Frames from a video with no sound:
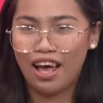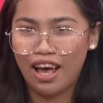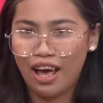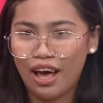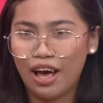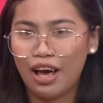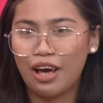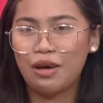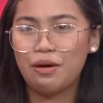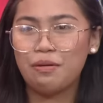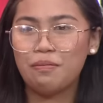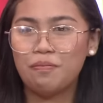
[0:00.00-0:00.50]

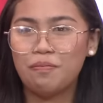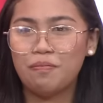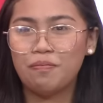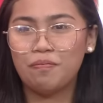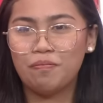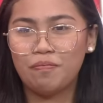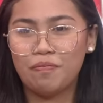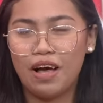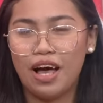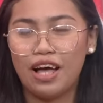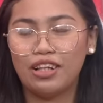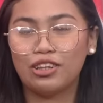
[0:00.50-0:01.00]

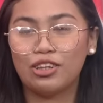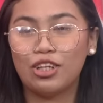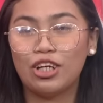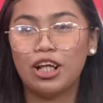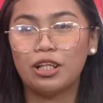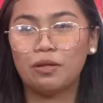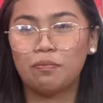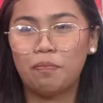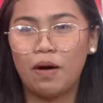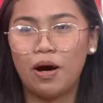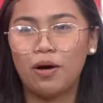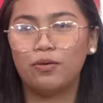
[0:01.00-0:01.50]
I'm
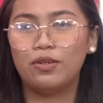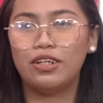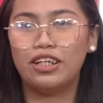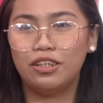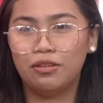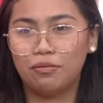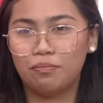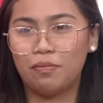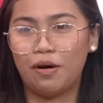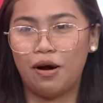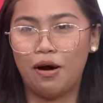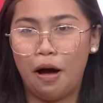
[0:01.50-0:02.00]
Antoinette
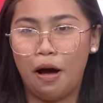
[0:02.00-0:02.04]
Pauline po.